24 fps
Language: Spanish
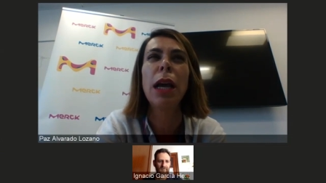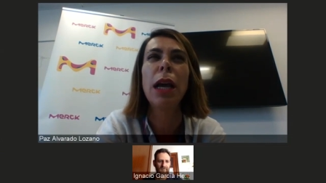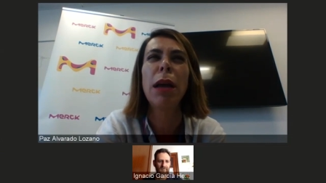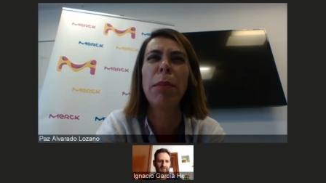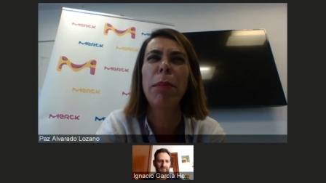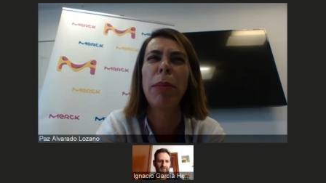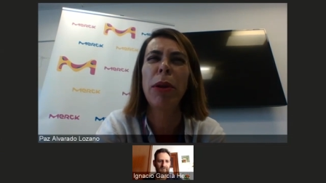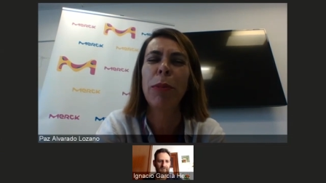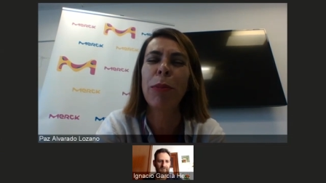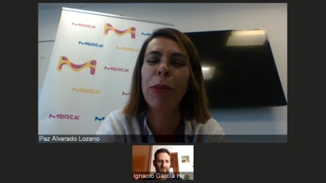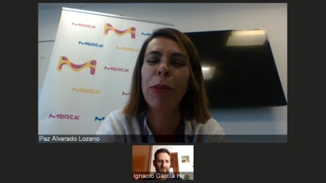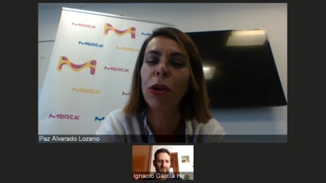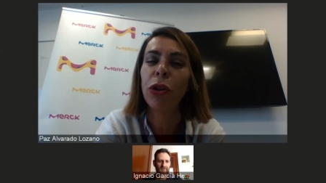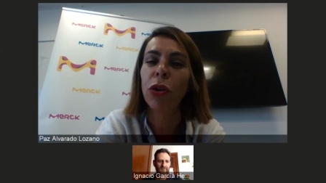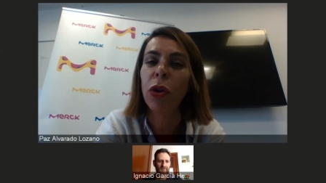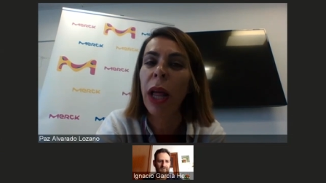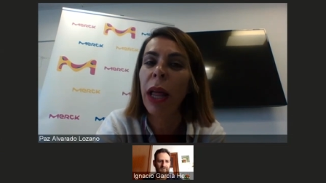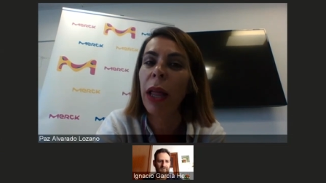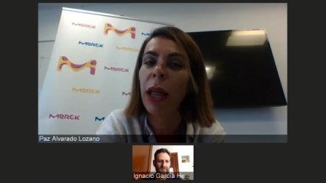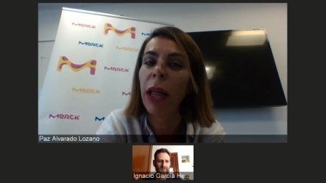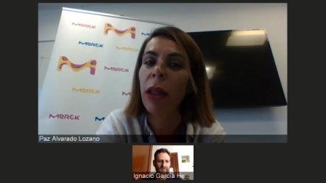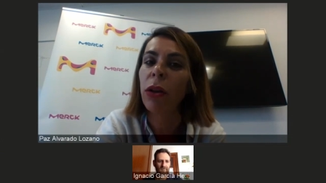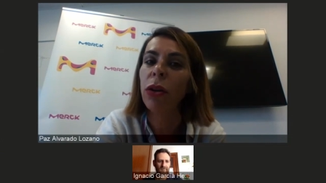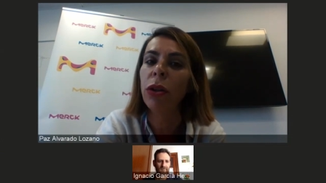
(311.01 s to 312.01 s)
Pero, por otro
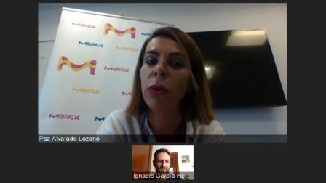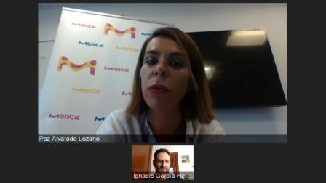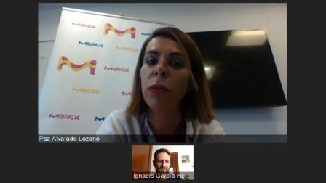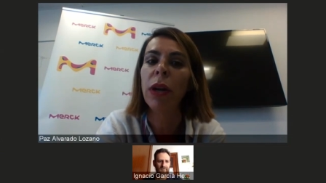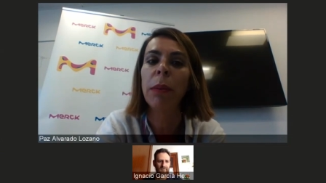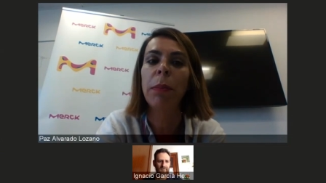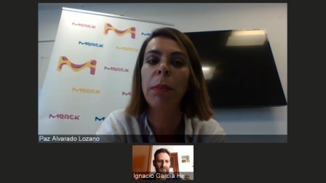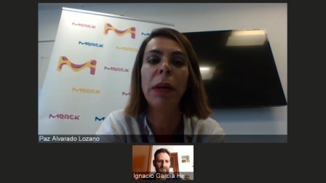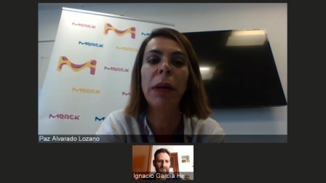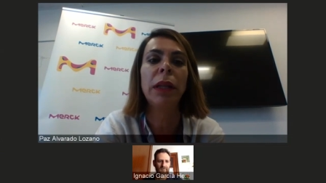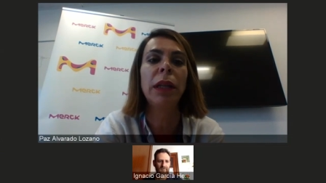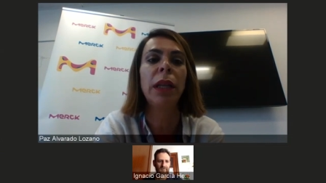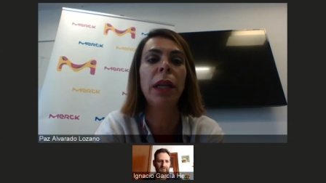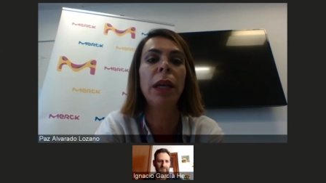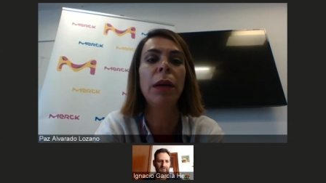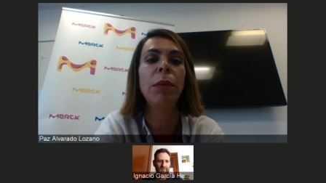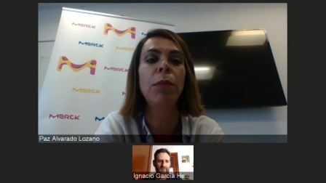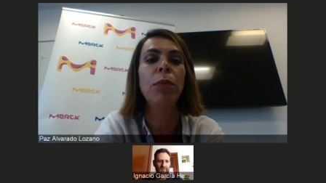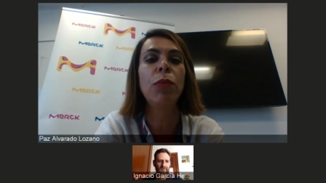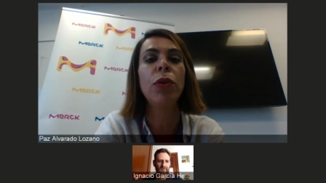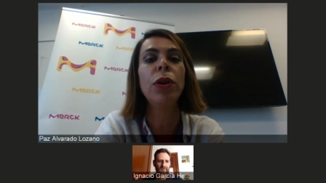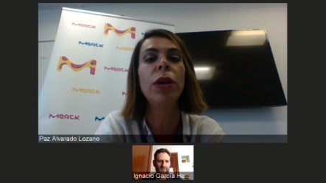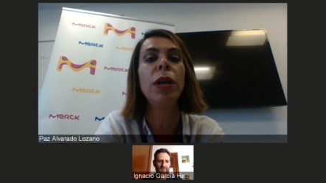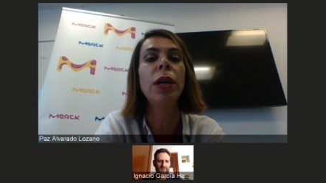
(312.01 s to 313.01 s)
lado, tiene una parte
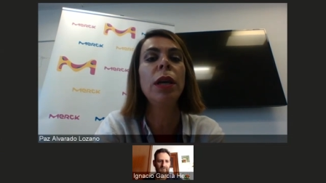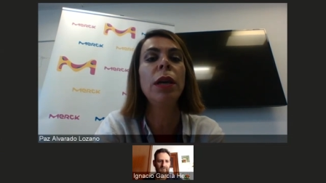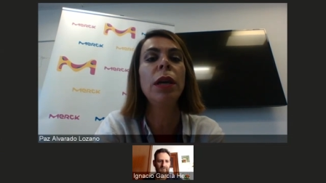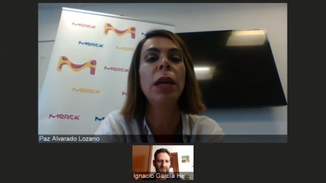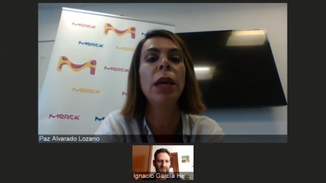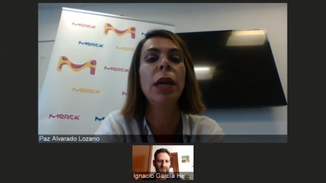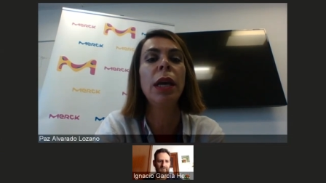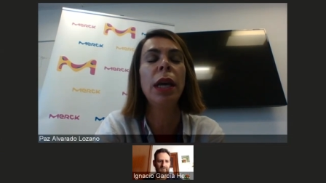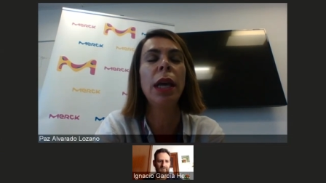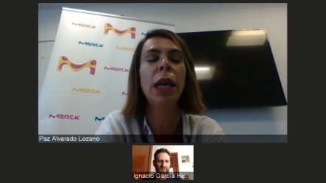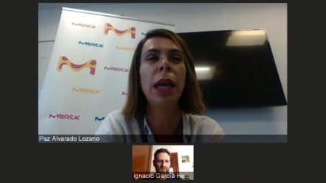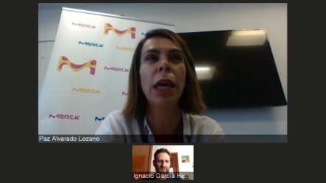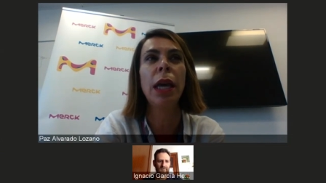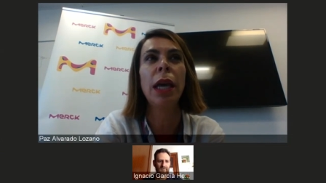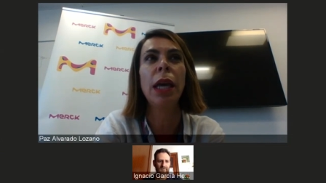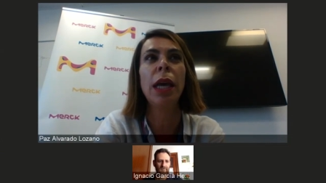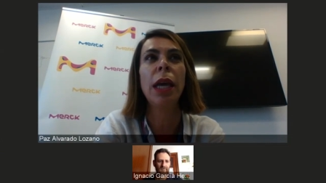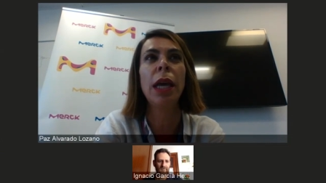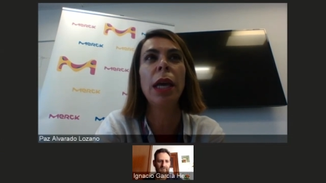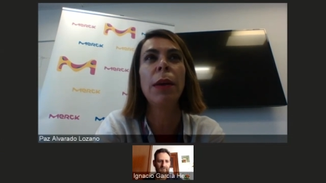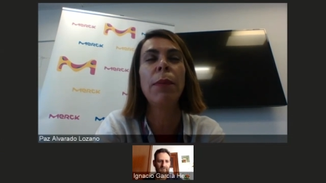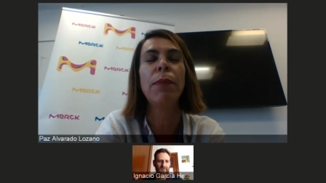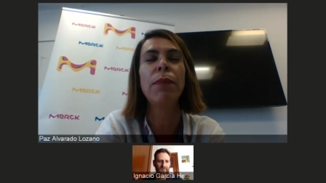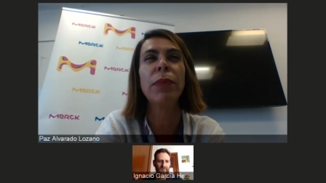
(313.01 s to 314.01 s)
muy
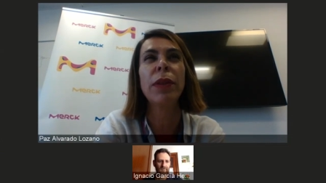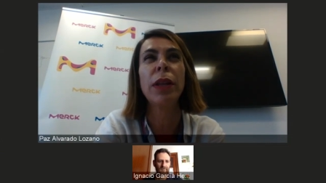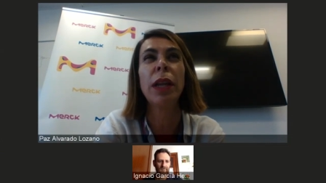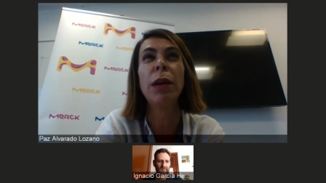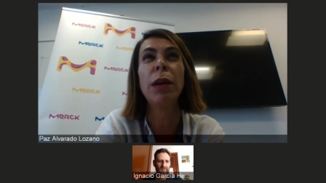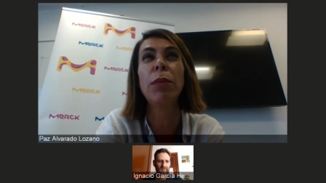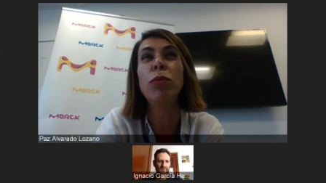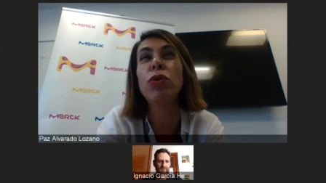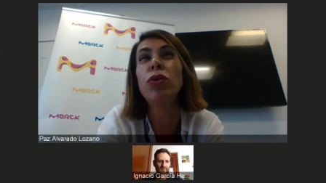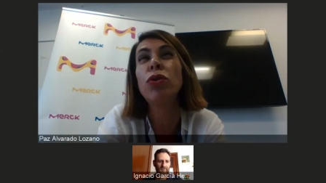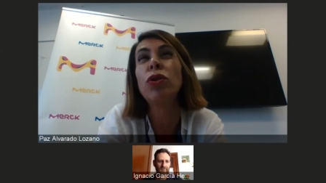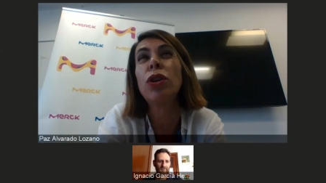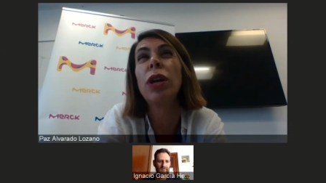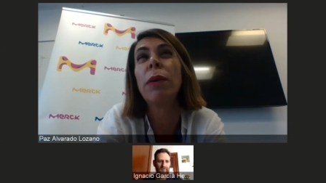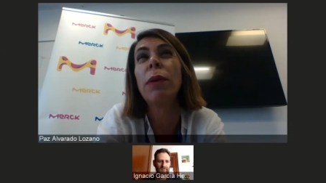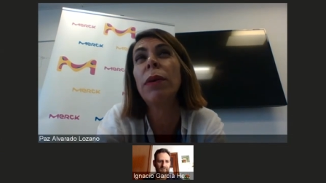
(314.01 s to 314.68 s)
que tiene mucho que